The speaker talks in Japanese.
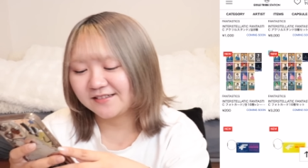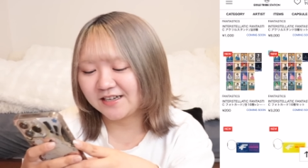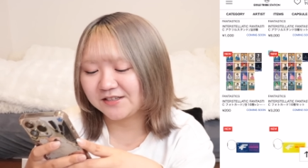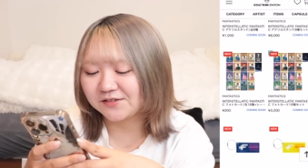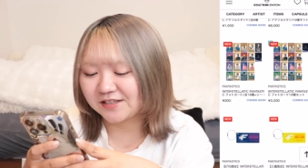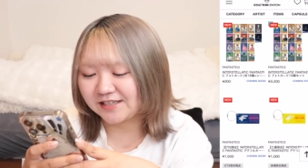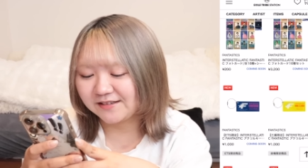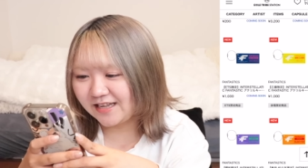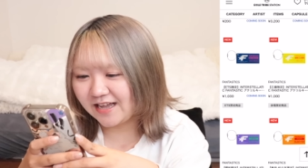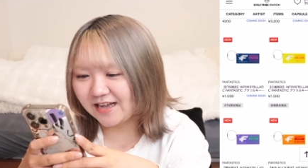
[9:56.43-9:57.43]
買う時
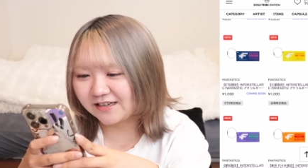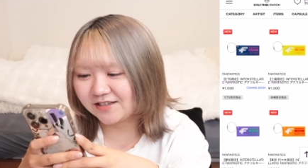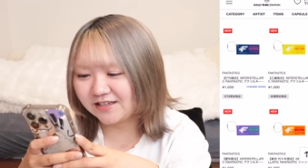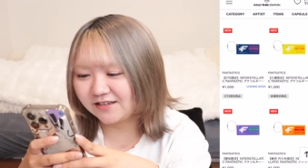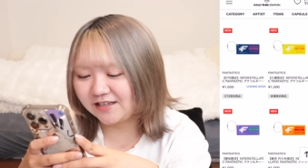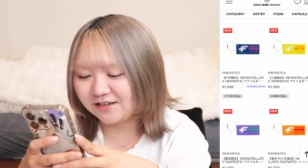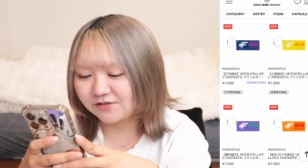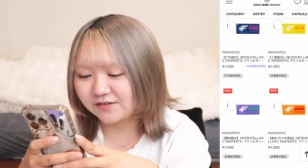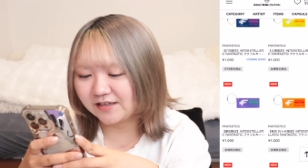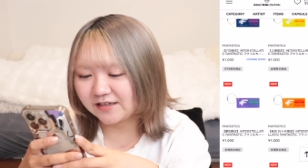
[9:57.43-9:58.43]
で
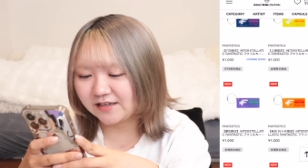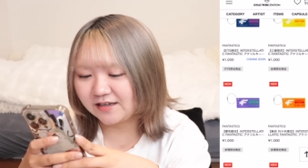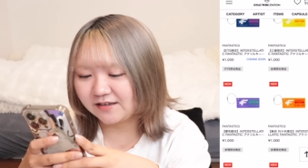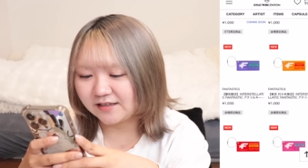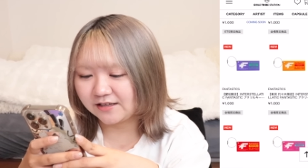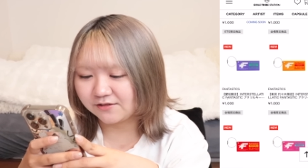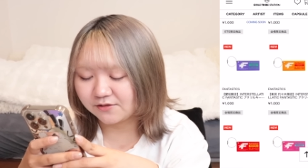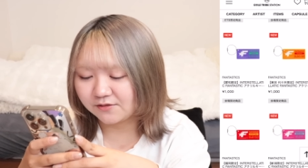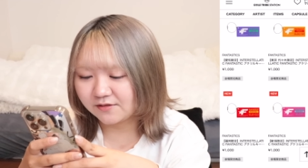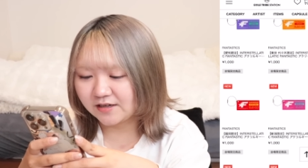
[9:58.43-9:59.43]
アクリルキーホルダーが出る
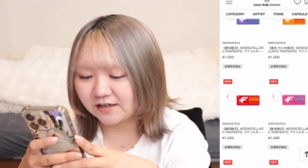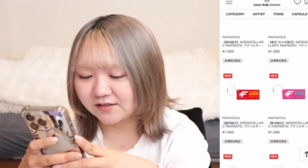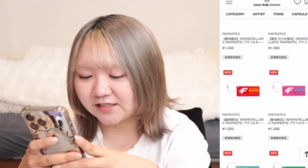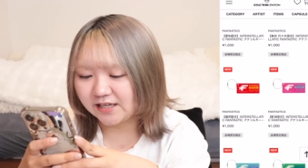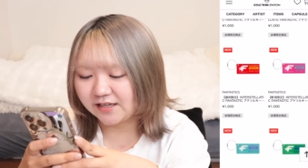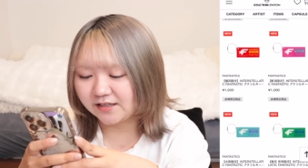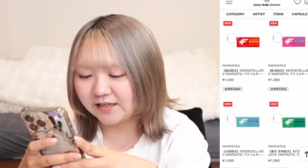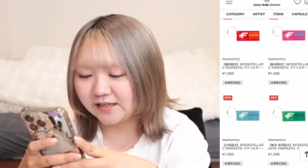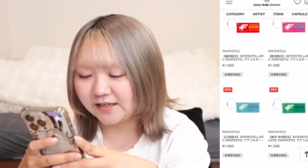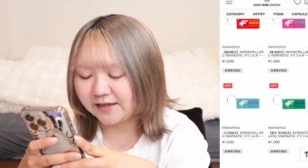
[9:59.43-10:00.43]
と各地限
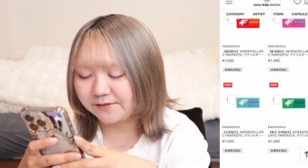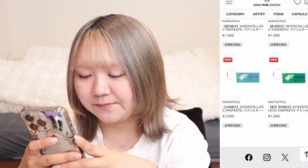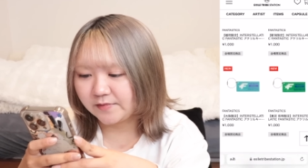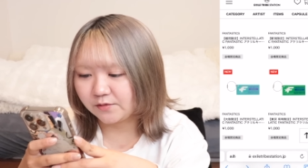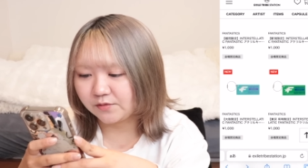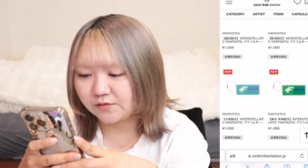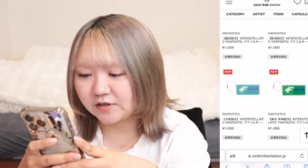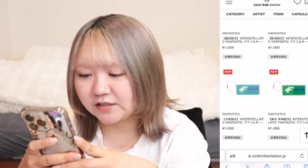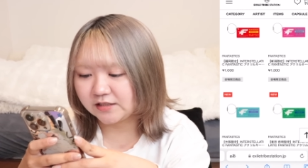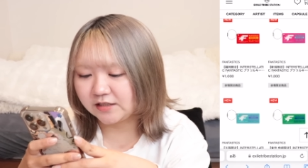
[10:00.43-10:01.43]
定でという
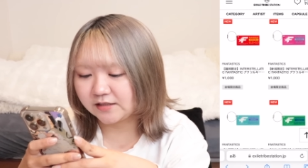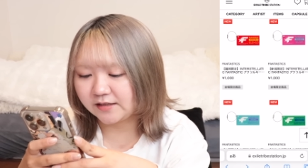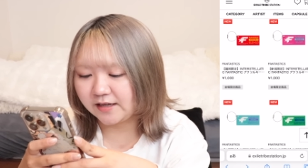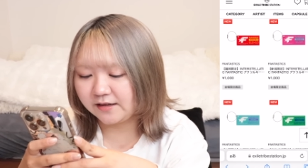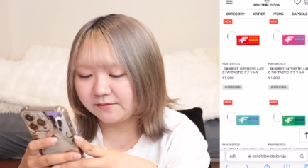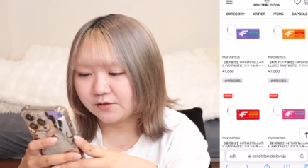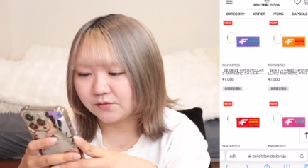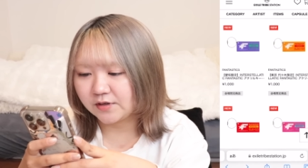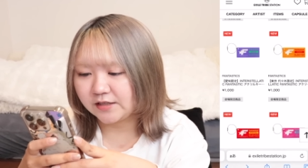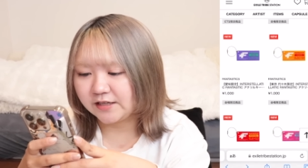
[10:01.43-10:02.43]
感じですね。
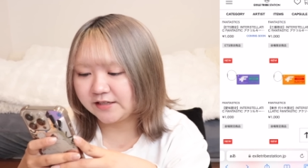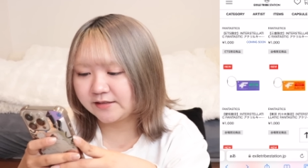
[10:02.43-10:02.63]
了解で